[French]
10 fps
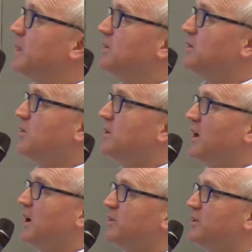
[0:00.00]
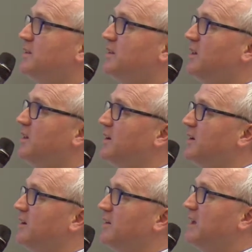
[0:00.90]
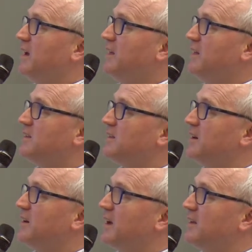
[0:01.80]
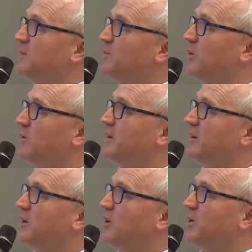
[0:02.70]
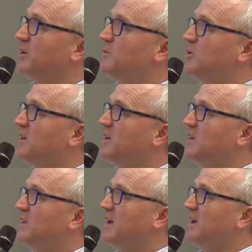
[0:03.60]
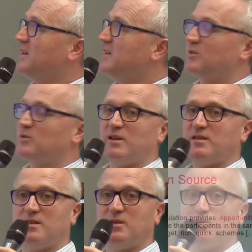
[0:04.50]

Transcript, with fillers: donc il y a aussi euh, des risques quasiment de, de comportement criminel dans tous les, dans